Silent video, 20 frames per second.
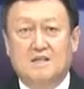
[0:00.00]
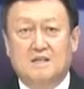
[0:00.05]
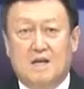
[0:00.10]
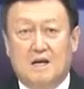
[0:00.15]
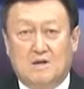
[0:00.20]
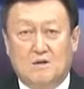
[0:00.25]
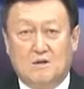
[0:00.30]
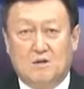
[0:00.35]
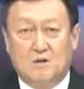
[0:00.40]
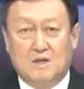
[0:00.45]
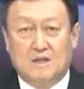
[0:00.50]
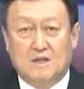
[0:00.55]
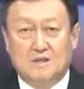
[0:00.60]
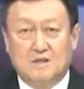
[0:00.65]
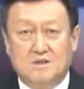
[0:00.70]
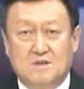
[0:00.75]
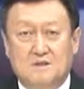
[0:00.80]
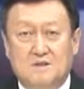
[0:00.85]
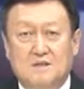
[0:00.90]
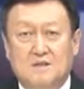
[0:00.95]

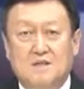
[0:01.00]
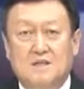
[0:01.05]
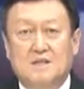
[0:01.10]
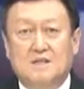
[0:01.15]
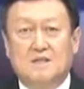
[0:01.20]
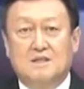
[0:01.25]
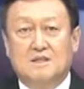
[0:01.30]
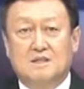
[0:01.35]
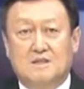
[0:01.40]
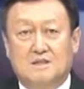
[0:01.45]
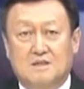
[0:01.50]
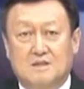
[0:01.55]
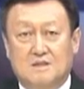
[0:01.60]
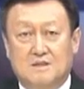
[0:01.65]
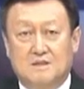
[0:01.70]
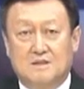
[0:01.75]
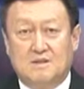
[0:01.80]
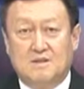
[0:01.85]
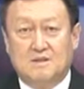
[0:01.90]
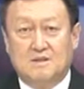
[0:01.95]
양로원에서
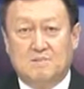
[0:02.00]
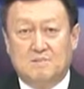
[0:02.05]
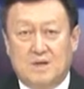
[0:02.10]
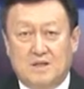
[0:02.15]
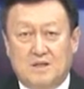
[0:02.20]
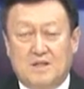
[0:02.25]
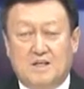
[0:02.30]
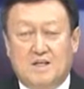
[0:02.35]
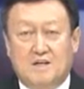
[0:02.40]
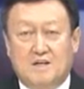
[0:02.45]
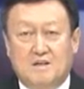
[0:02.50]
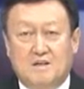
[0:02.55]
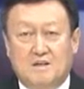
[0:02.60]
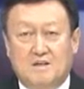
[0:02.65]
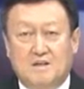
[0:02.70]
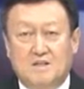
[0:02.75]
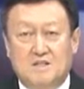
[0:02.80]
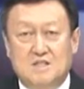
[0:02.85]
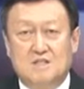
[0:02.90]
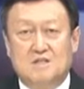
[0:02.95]
그
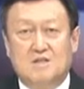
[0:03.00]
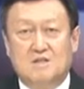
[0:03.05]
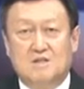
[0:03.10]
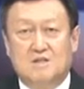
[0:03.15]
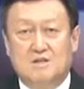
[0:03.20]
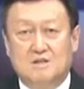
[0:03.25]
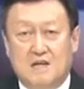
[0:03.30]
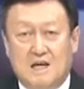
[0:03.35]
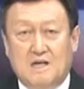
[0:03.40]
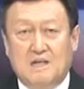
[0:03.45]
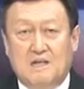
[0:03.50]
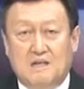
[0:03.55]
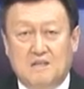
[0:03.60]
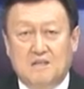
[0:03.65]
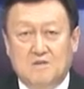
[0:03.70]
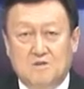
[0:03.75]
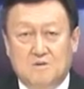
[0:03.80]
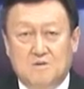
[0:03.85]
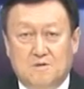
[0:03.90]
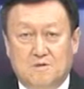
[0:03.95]
메디케이드를 신청을 하게
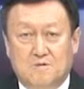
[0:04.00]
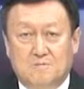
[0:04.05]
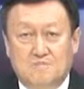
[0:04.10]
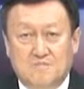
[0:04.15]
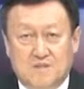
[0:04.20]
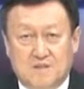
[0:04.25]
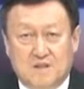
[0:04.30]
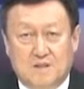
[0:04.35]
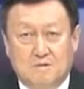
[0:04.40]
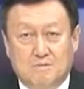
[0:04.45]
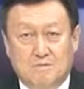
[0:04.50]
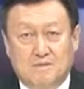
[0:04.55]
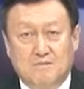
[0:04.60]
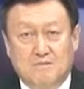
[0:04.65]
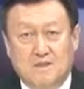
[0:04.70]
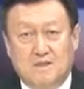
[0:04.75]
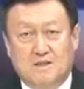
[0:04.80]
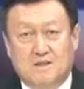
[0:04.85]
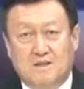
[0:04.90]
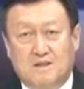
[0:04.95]
되시고 그때부터
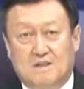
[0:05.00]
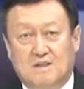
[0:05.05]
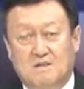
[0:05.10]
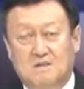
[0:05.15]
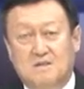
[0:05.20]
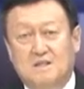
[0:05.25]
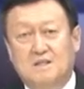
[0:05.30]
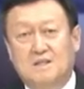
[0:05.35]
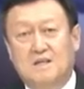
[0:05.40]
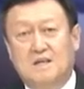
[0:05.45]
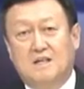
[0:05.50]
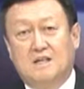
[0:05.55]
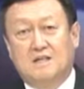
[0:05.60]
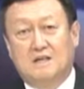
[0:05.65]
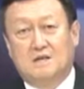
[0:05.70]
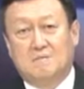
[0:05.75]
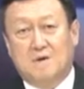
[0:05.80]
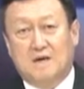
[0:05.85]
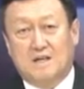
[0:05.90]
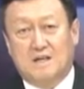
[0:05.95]
메디케이드
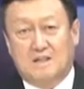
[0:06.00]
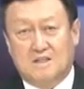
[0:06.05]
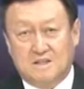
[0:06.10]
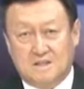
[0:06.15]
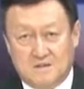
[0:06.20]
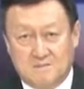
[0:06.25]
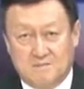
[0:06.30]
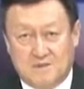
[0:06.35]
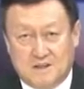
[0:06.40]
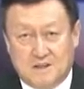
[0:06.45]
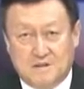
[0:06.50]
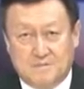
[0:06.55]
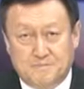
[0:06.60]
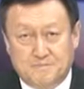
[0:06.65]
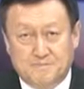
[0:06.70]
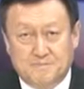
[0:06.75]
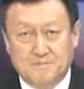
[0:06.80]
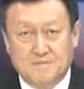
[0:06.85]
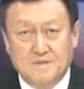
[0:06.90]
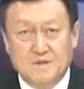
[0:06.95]
혜택을 받게 되십니다.
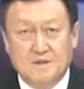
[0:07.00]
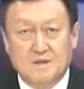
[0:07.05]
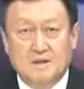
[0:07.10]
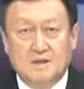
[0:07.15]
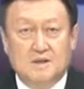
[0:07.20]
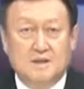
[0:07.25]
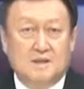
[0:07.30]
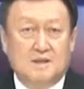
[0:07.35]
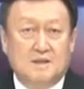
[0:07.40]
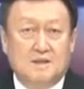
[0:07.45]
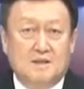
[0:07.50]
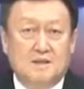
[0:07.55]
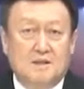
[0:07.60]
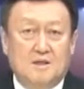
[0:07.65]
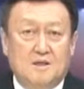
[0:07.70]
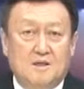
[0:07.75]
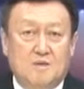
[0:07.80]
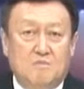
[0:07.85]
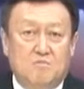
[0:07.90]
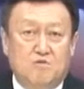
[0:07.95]

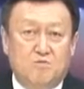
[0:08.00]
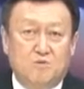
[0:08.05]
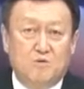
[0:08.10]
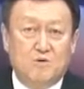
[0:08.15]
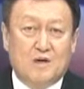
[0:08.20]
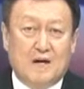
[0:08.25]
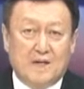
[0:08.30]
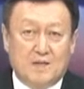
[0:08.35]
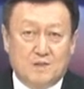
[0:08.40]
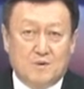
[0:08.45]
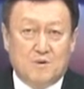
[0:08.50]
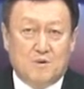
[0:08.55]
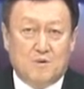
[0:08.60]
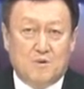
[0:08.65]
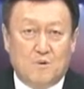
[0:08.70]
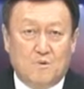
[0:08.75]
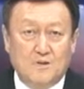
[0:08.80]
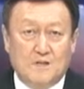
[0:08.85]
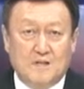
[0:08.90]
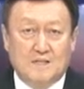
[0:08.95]
부부가
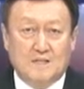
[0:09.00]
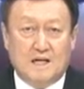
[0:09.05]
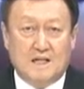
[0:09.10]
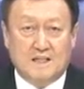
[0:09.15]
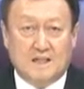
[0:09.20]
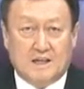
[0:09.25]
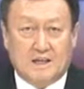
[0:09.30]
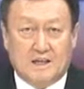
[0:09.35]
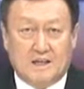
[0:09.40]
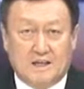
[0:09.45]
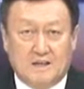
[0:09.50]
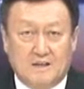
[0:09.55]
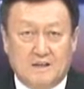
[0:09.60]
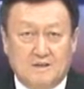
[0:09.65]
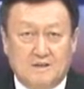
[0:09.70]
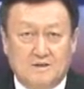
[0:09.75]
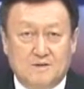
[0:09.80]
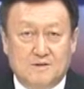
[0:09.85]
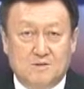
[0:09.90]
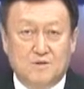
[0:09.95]
아니고 혼자 살다가
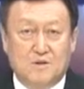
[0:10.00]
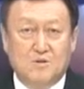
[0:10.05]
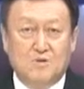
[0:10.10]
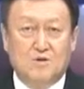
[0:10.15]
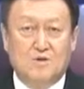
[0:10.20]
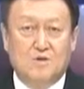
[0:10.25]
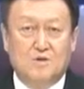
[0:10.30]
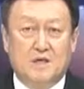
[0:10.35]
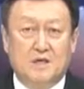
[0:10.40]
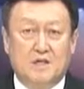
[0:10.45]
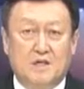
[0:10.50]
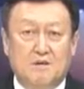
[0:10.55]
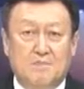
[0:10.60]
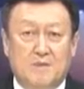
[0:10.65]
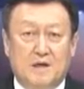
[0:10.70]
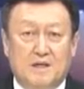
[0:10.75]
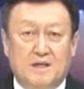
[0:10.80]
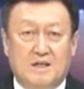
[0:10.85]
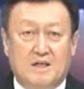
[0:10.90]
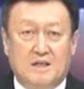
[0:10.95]
롱턴 케어를
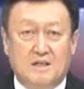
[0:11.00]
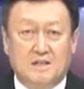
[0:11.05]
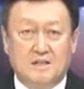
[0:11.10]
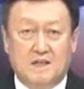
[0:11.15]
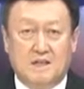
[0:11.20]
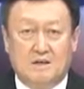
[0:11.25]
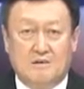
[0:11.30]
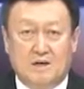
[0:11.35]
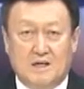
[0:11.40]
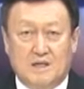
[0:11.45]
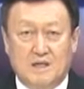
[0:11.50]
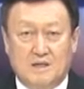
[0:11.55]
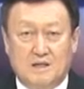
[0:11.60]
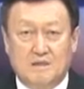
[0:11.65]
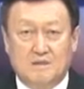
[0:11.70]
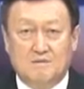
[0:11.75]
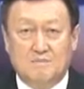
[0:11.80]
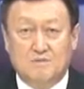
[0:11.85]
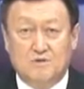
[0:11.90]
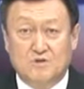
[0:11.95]
받아야 할 상황에
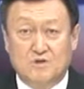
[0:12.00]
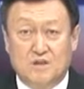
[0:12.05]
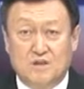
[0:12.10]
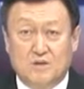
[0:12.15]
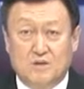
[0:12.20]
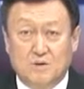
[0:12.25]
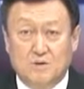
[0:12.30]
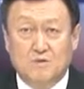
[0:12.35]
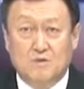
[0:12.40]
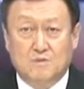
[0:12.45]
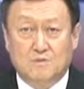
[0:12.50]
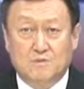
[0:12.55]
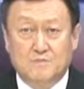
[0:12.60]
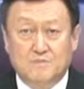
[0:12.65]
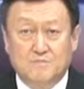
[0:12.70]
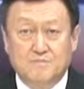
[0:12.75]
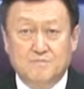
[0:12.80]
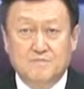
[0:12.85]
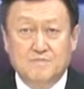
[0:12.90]
있는 분들의 경우